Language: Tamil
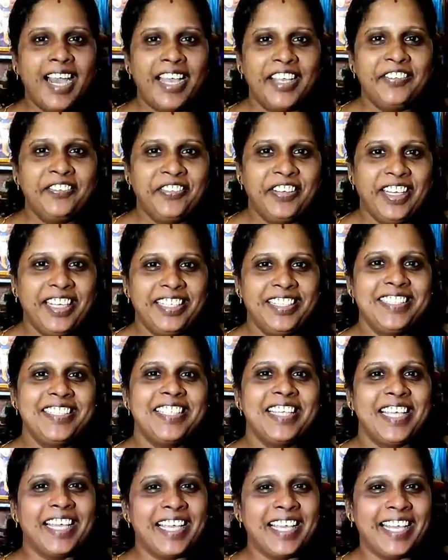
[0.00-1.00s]
ஹாய் ஃப்ரெண்ட்ஸ்
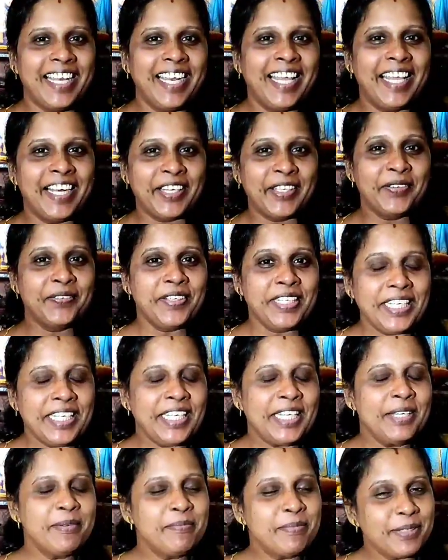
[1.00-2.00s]
எல்லாருக்கும்
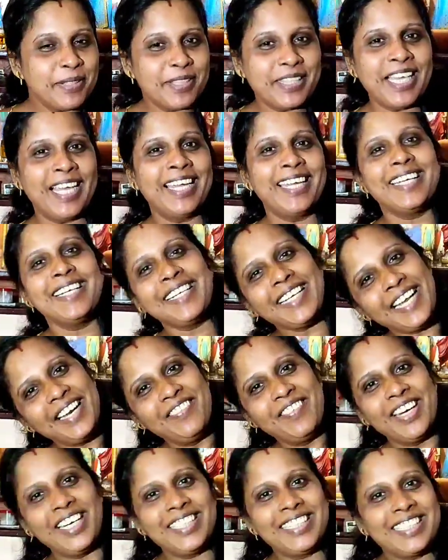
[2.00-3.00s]
இனிய புத்தாண்டு
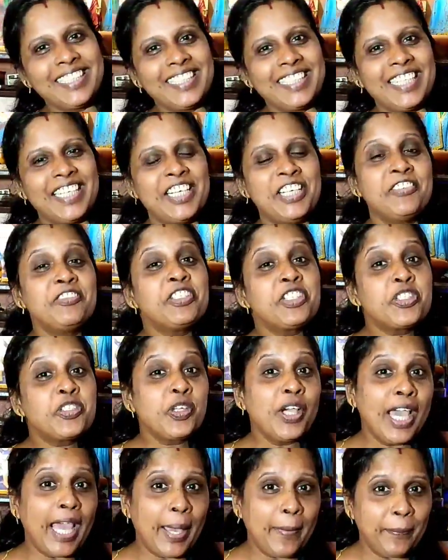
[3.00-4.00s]
நல்வாழ்த்துக்கள் விஷ்
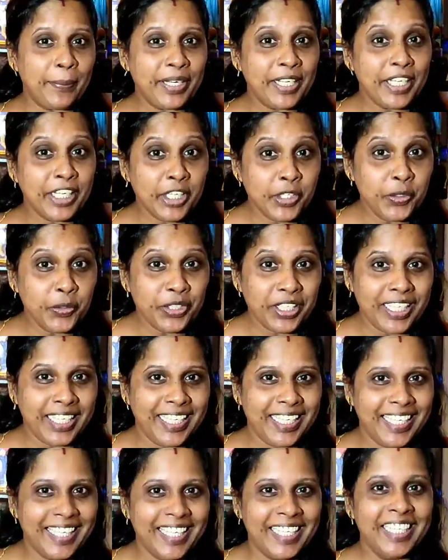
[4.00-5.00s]
ஹாப்பி நியூ
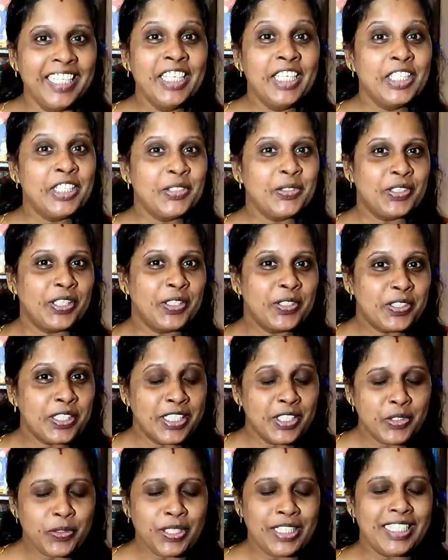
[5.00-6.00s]
இயர் டூ
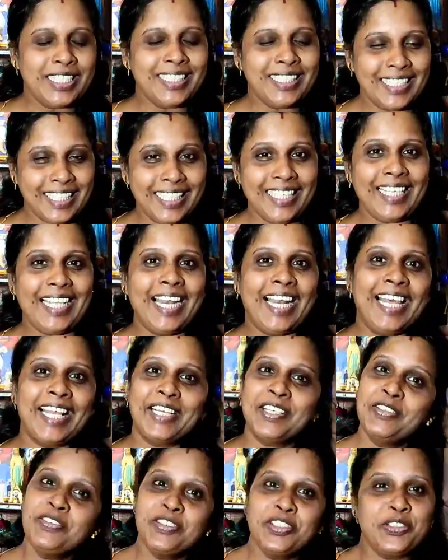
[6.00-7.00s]
தௌசண்ட் டுவெண்ட்டி த்ரீ
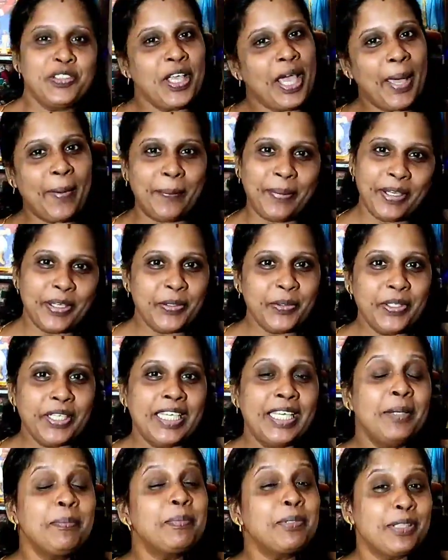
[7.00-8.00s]
எல்லாருக்கும் விஷ் ஹாப்பி நியூ
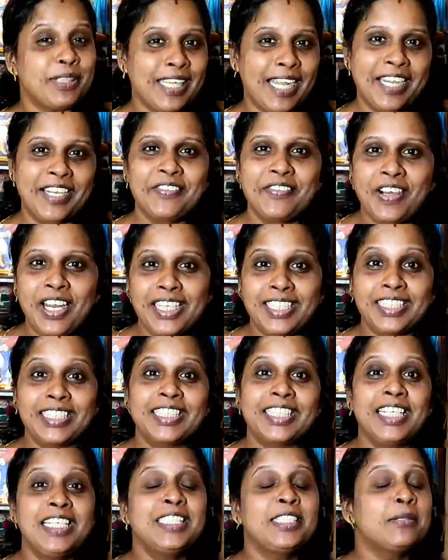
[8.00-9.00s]
இயர் புத்தாண்டு
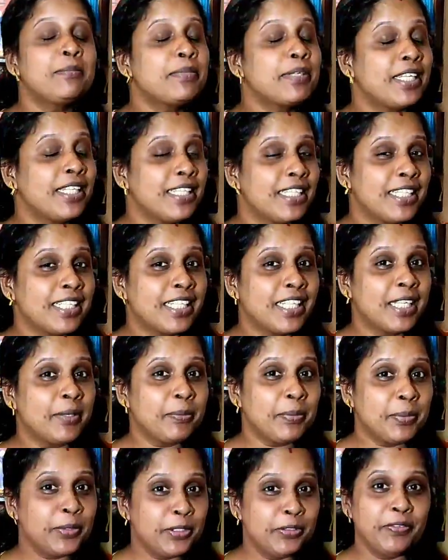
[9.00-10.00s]
வாழ்த்துக்கள் இந்த பிறந்திருக்கிற
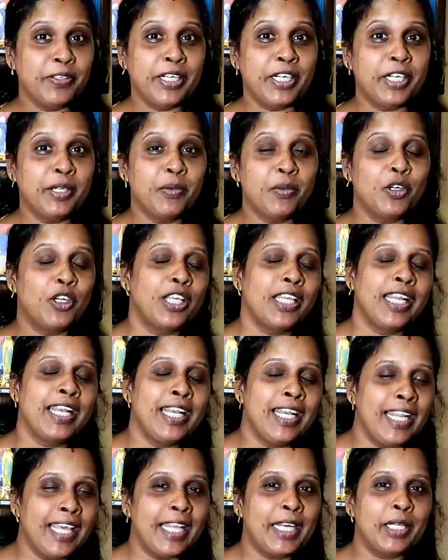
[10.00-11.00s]
புது வருடம் உங்களுக்கு
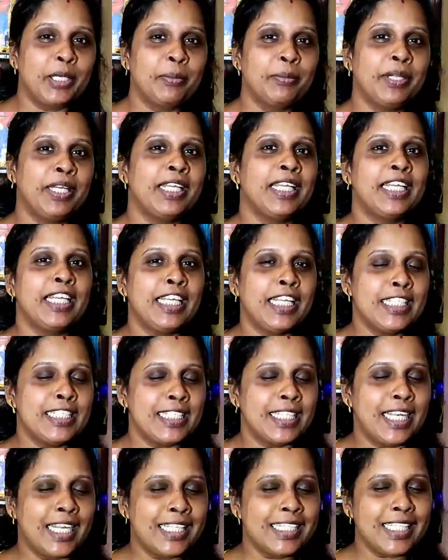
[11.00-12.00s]
எல்லாருக்குமே நீங்கள்
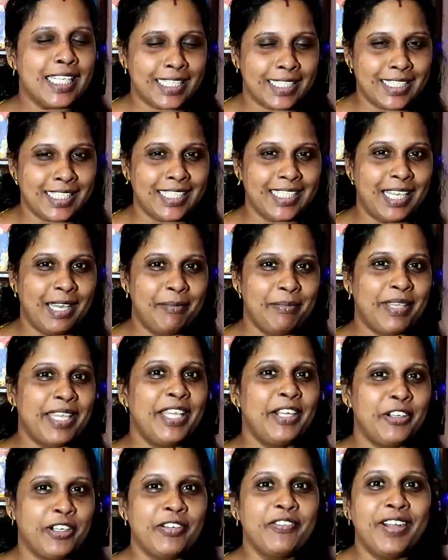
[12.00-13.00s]
நினைச்சதெல்லாம் சக்ஸஸ் ஆமையே
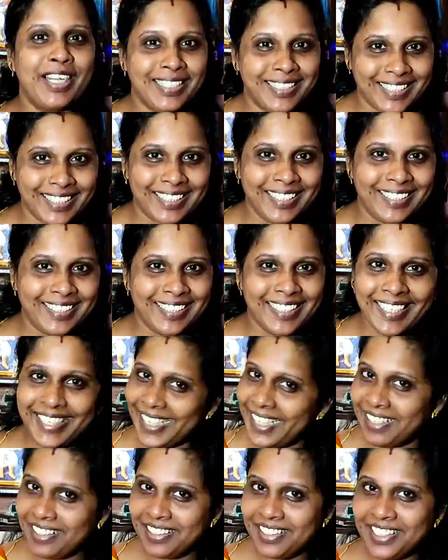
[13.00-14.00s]
என்னுடைய வாழ்த்துக்கள்
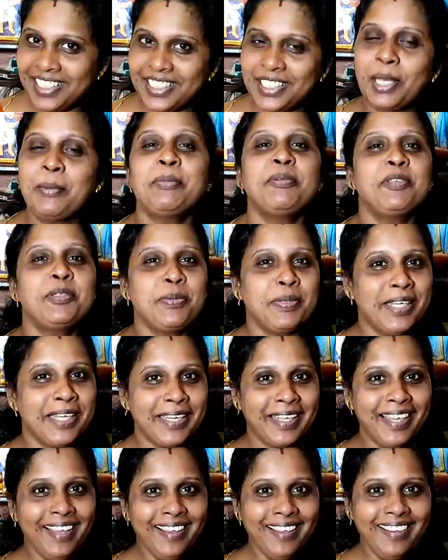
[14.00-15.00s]
ஏண்டா தம்பி யூஸ்
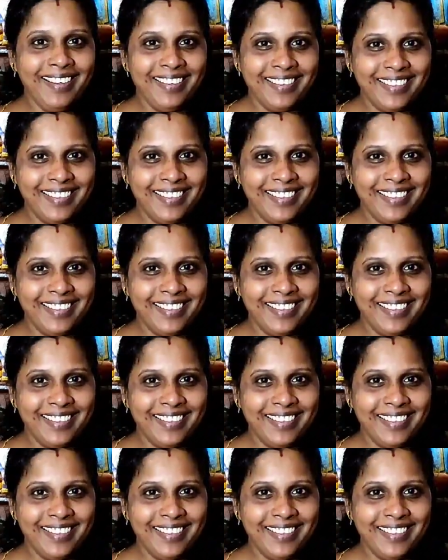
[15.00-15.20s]
பண்ணலையா